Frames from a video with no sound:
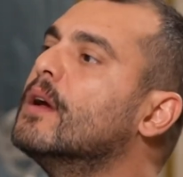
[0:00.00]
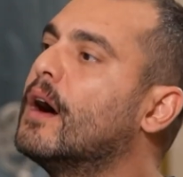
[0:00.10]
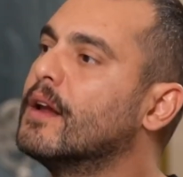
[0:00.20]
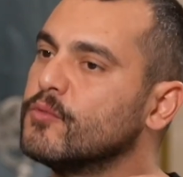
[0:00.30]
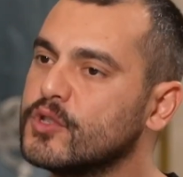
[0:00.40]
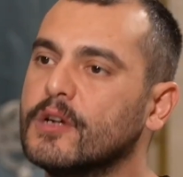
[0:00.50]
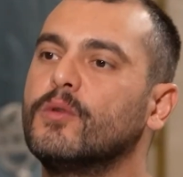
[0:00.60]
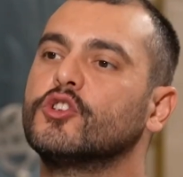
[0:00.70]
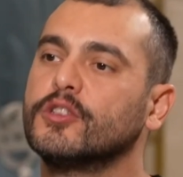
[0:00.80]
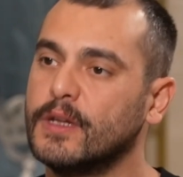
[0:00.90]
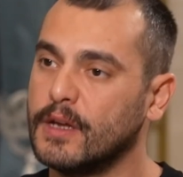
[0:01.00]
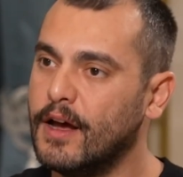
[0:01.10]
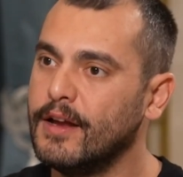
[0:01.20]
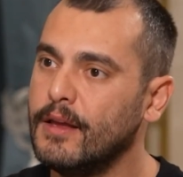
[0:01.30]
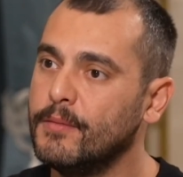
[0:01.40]
على مستوى جدا
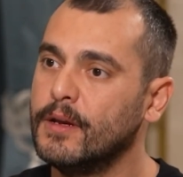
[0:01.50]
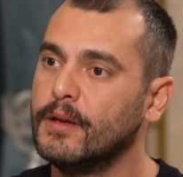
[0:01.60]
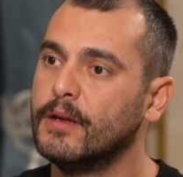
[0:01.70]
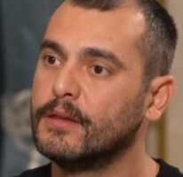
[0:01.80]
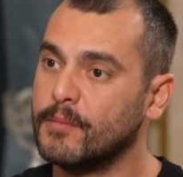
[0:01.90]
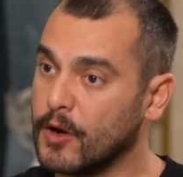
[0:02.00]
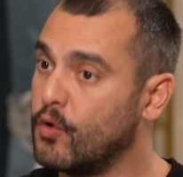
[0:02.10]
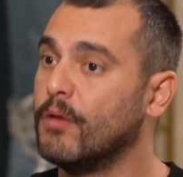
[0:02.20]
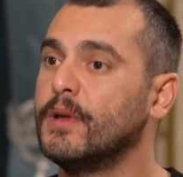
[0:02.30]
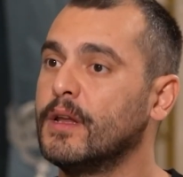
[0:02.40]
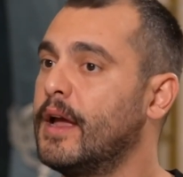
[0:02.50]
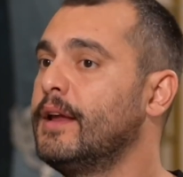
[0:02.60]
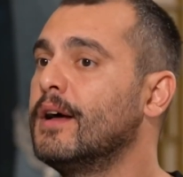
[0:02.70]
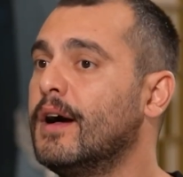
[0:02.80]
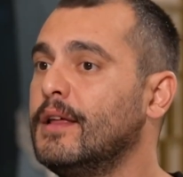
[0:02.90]
عالي من التمكن من هي
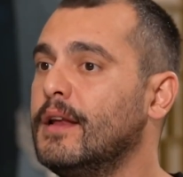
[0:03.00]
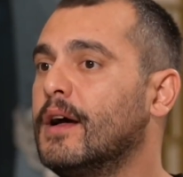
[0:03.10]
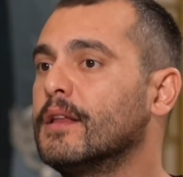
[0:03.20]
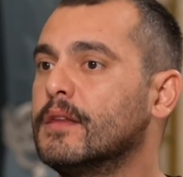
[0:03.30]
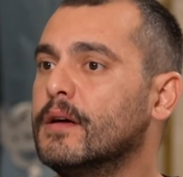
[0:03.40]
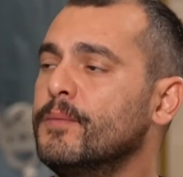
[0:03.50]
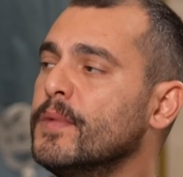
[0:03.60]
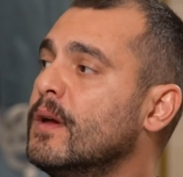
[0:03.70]
الاله لحتى